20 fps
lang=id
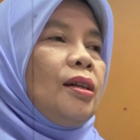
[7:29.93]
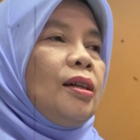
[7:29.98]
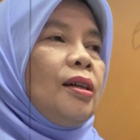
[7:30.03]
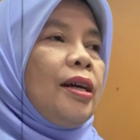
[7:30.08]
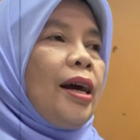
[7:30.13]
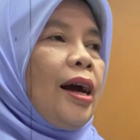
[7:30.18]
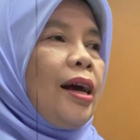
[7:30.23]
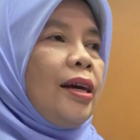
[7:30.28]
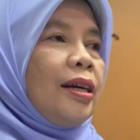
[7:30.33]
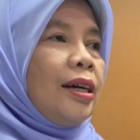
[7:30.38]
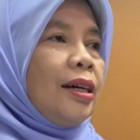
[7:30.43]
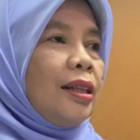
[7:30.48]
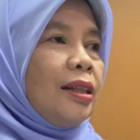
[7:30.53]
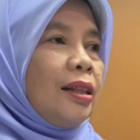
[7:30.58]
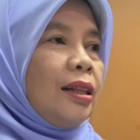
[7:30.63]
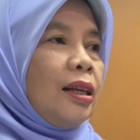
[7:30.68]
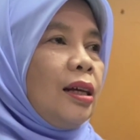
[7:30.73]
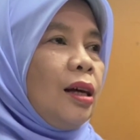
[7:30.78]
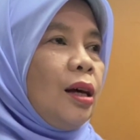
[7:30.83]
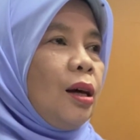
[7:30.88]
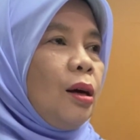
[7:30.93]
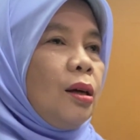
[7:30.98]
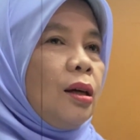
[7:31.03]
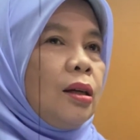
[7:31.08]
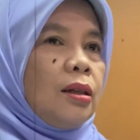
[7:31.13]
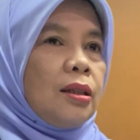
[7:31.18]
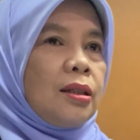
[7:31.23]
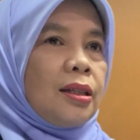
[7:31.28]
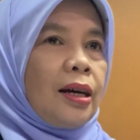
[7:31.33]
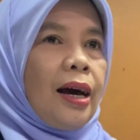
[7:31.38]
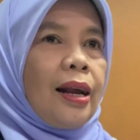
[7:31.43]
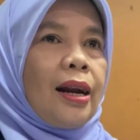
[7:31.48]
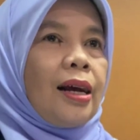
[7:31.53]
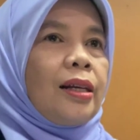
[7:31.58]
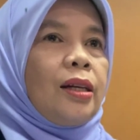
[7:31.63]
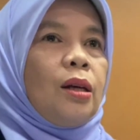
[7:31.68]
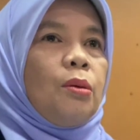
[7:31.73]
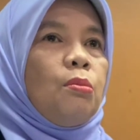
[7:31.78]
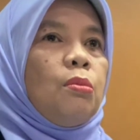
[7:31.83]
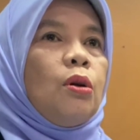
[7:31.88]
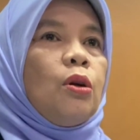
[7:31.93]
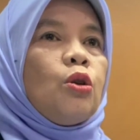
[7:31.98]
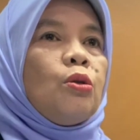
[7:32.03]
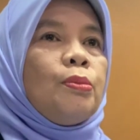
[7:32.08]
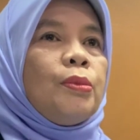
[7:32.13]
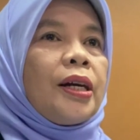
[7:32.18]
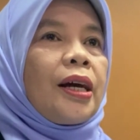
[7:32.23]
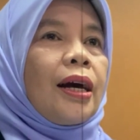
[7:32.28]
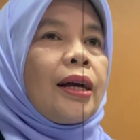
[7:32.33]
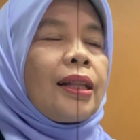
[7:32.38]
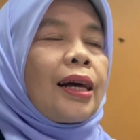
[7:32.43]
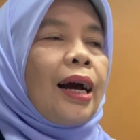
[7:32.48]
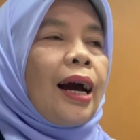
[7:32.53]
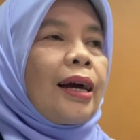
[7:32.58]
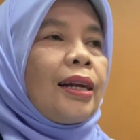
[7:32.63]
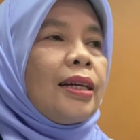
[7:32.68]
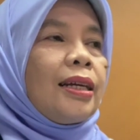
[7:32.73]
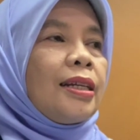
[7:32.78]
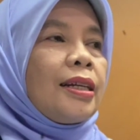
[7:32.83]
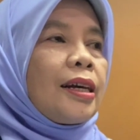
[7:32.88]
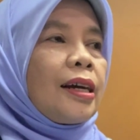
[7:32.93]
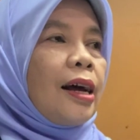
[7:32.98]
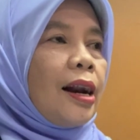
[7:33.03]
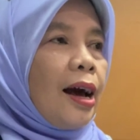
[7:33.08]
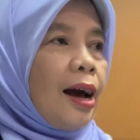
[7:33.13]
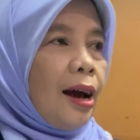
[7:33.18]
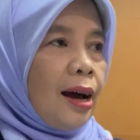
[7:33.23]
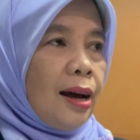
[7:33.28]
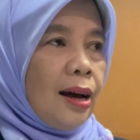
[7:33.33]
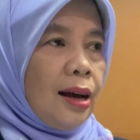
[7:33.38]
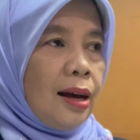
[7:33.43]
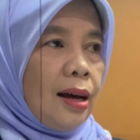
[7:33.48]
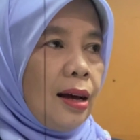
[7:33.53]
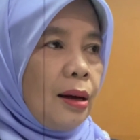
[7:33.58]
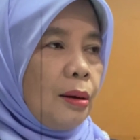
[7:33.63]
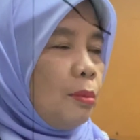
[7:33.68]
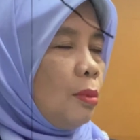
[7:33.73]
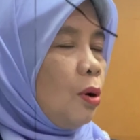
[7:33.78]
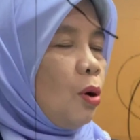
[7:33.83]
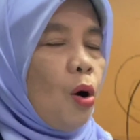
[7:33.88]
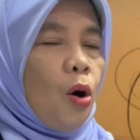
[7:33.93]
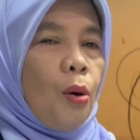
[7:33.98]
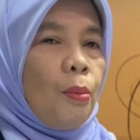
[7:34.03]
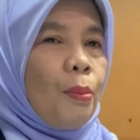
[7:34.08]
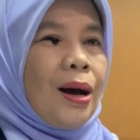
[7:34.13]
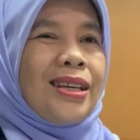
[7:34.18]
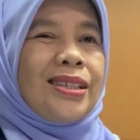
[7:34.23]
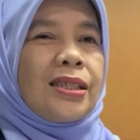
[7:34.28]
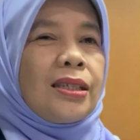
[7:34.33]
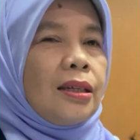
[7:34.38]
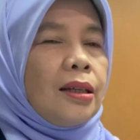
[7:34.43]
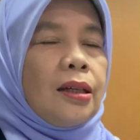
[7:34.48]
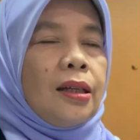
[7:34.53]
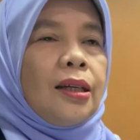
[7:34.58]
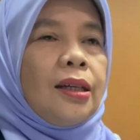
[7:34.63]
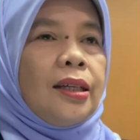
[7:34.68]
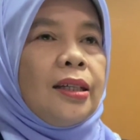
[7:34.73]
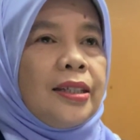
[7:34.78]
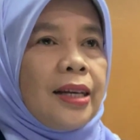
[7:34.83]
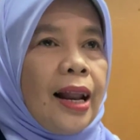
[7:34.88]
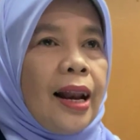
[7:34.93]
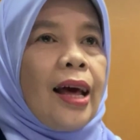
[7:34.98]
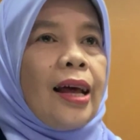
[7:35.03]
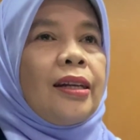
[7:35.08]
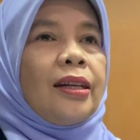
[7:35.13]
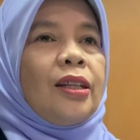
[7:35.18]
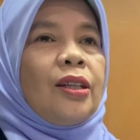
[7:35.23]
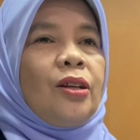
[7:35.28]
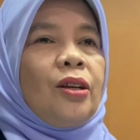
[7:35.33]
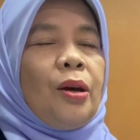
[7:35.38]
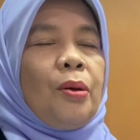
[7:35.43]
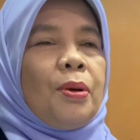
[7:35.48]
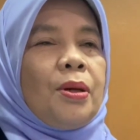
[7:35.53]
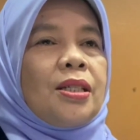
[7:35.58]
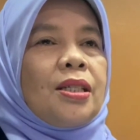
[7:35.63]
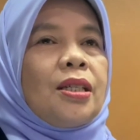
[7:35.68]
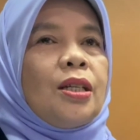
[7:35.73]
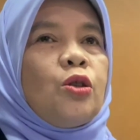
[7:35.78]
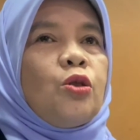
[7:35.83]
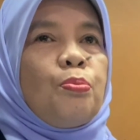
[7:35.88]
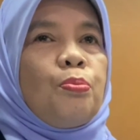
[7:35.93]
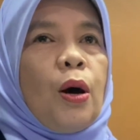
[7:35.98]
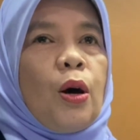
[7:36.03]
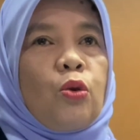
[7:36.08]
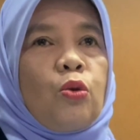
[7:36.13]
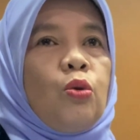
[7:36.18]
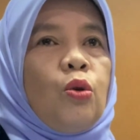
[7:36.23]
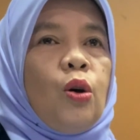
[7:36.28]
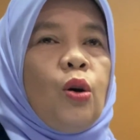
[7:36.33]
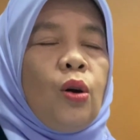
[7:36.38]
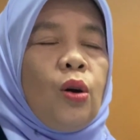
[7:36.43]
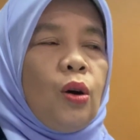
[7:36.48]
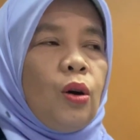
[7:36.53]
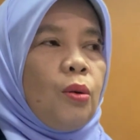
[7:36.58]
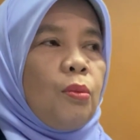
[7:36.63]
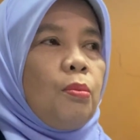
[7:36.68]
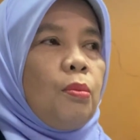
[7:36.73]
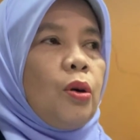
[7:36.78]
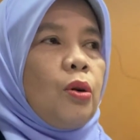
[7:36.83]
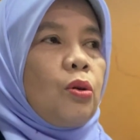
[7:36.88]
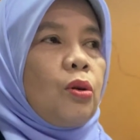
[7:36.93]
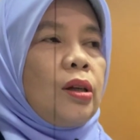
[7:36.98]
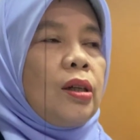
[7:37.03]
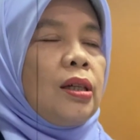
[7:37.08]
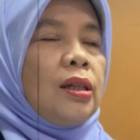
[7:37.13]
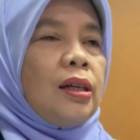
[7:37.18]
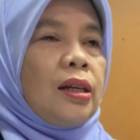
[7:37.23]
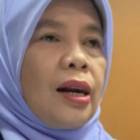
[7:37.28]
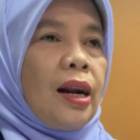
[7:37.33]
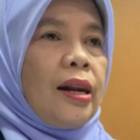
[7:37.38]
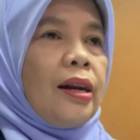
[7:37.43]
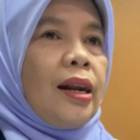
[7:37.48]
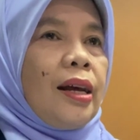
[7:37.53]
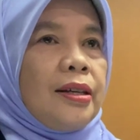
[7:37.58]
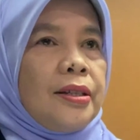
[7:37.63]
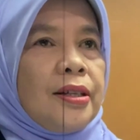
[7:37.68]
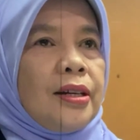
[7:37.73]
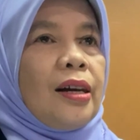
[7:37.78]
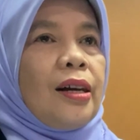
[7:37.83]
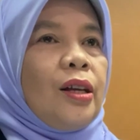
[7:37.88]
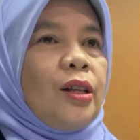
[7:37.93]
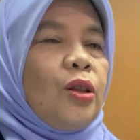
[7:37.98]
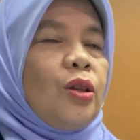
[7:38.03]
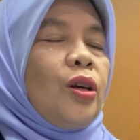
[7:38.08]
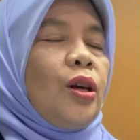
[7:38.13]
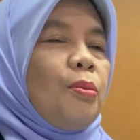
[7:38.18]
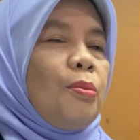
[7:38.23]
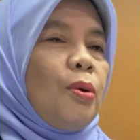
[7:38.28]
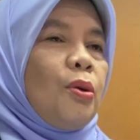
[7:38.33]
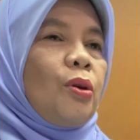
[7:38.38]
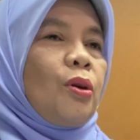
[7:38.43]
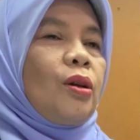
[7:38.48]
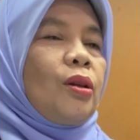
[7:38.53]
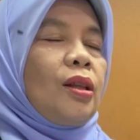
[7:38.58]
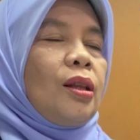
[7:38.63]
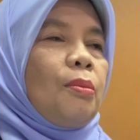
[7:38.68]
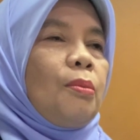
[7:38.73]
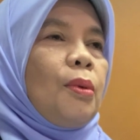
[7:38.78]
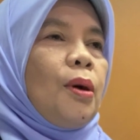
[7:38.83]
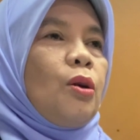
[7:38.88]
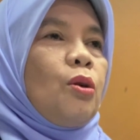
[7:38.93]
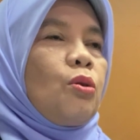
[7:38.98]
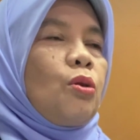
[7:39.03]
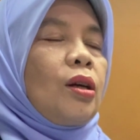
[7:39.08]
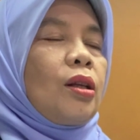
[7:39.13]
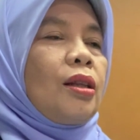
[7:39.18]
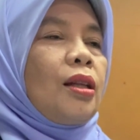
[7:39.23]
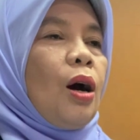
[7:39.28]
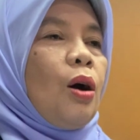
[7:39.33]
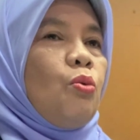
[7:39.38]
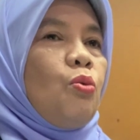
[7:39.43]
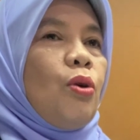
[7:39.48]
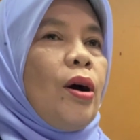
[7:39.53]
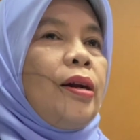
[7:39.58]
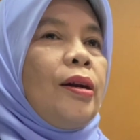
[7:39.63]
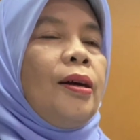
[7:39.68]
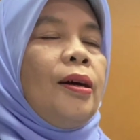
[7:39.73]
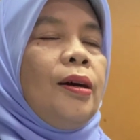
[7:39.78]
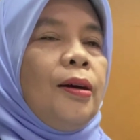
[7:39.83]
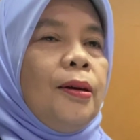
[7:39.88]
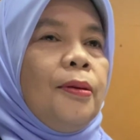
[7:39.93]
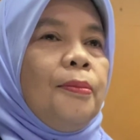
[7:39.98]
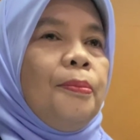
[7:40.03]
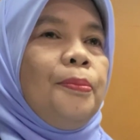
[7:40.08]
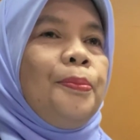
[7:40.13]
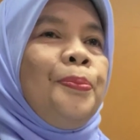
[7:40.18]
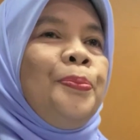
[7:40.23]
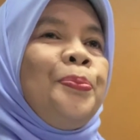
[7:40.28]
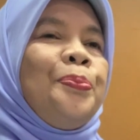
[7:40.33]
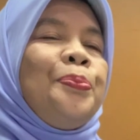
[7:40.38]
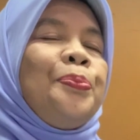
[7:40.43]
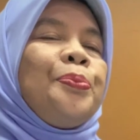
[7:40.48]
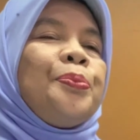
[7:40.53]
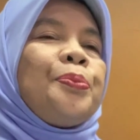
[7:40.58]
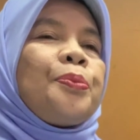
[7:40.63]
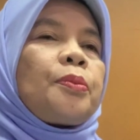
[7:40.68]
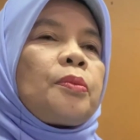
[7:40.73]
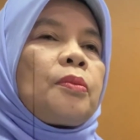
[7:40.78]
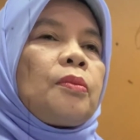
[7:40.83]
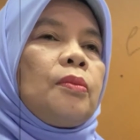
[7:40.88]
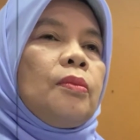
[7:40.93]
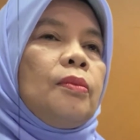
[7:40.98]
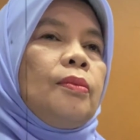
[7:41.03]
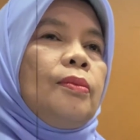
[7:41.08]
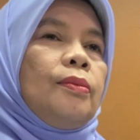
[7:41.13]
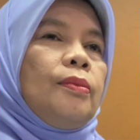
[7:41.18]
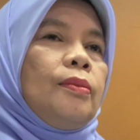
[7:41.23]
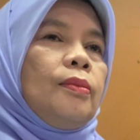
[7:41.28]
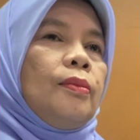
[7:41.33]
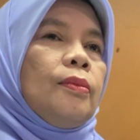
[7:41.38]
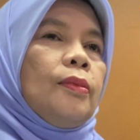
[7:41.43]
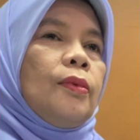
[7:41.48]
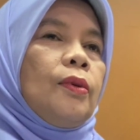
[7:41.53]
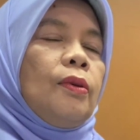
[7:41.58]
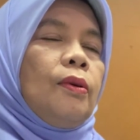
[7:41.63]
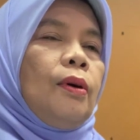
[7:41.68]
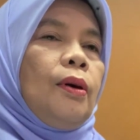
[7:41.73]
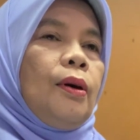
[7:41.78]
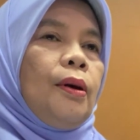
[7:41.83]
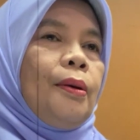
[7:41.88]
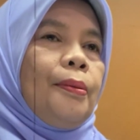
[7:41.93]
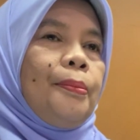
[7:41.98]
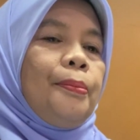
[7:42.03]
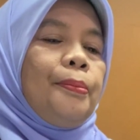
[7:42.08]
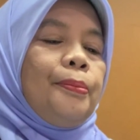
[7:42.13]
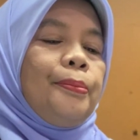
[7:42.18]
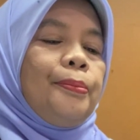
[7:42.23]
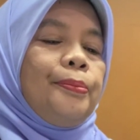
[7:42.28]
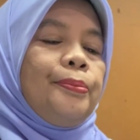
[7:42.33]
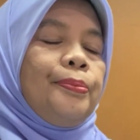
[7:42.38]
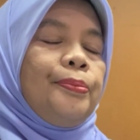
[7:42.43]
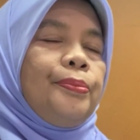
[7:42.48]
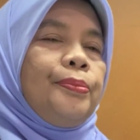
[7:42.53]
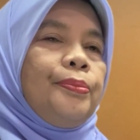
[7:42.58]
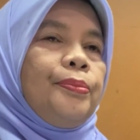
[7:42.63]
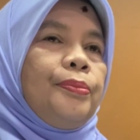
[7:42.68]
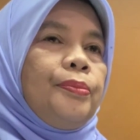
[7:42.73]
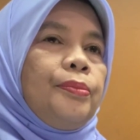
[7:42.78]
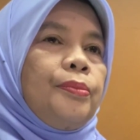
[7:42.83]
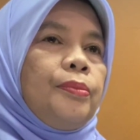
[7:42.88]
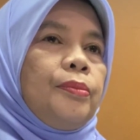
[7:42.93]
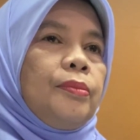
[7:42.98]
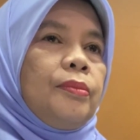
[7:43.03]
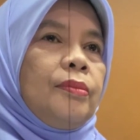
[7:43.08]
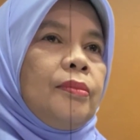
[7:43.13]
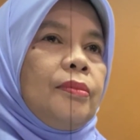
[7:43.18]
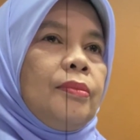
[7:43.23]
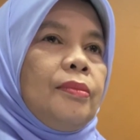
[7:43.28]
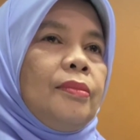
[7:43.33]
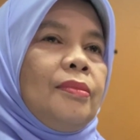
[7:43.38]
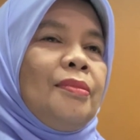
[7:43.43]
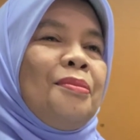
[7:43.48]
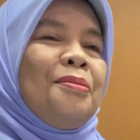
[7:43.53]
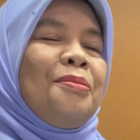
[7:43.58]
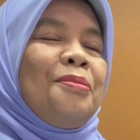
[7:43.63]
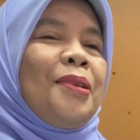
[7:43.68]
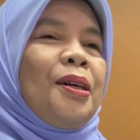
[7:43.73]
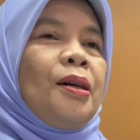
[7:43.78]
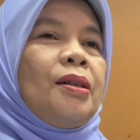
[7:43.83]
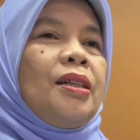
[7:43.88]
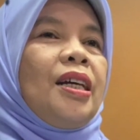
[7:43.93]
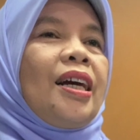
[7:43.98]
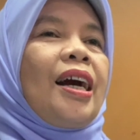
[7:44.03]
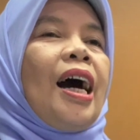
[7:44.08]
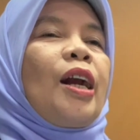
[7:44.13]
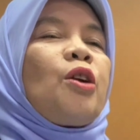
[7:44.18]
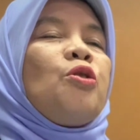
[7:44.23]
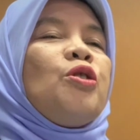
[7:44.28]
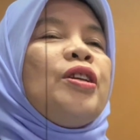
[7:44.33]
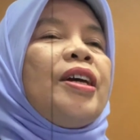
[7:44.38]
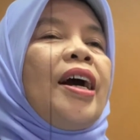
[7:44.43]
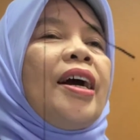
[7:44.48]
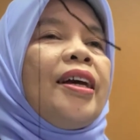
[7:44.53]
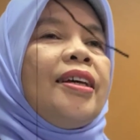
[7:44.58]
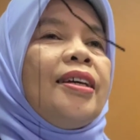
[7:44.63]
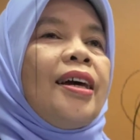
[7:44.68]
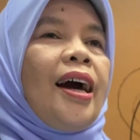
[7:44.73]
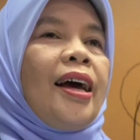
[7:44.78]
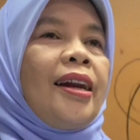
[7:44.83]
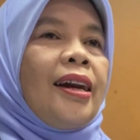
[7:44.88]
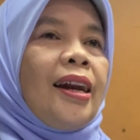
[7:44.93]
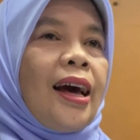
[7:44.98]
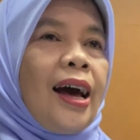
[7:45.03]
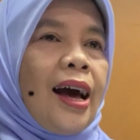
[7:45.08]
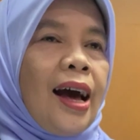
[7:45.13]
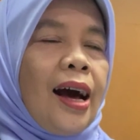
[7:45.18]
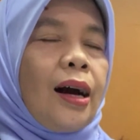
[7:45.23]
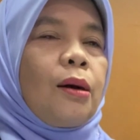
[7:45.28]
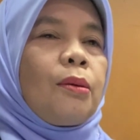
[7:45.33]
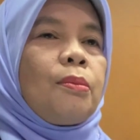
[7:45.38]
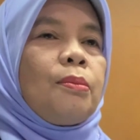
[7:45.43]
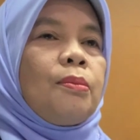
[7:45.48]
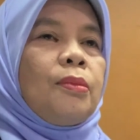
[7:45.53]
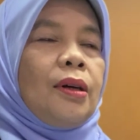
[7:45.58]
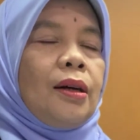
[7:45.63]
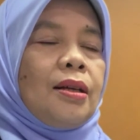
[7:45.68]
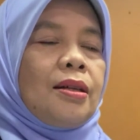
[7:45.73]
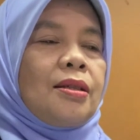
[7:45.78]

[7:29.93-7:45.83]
Ya, ingat. Ya, Sekarang ini belum dikatakan inkrah. Belum, masih jalan gitu ya, masih hidup baru baru kedengaran aja gitu ya, baru baru ketahuan. Menegaskan di sini kan eh, pasangan ini kan menghasilkan satu anak perempuan, Ibu. Ya, apakah dikaruniai anak? Dikaruniai.